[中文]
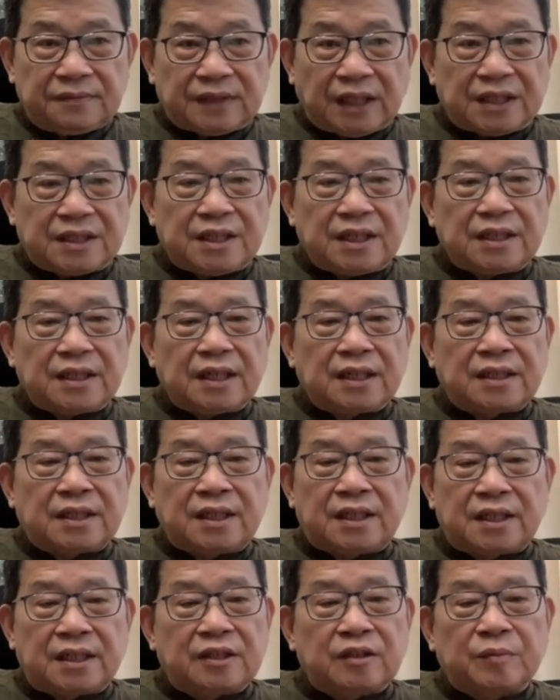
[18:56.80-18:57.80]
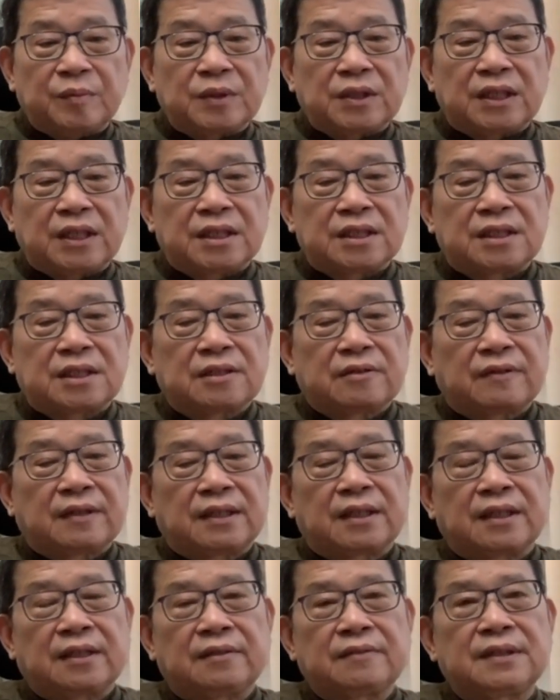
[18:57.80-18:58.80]
但现在提都不提释怀，
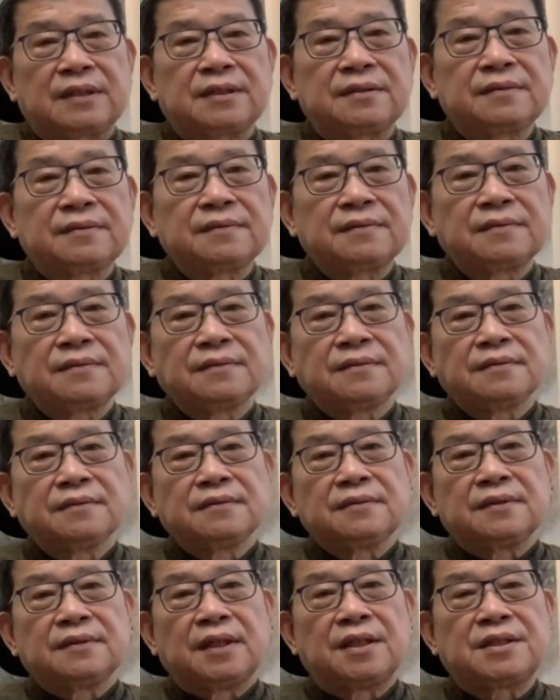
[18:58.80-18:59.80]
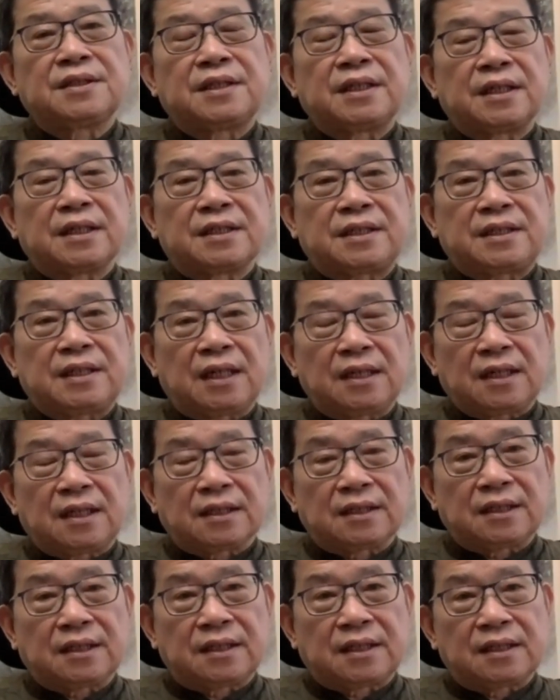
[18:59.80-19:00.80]
嗯，而且呢，香
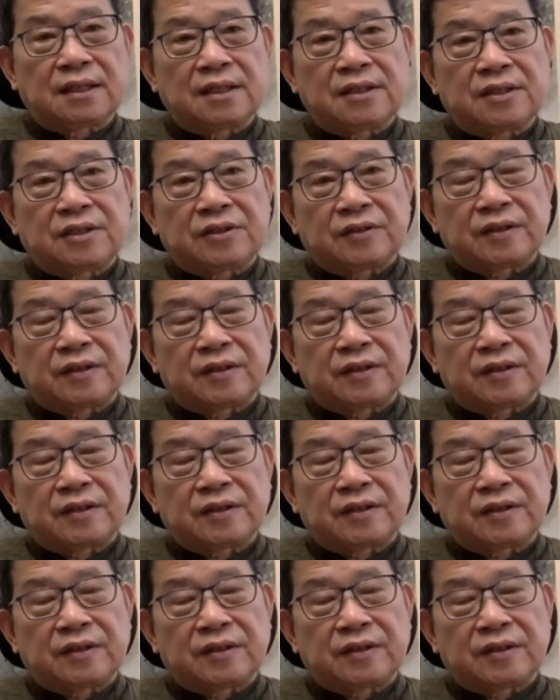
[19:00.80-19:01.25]
港的二零一九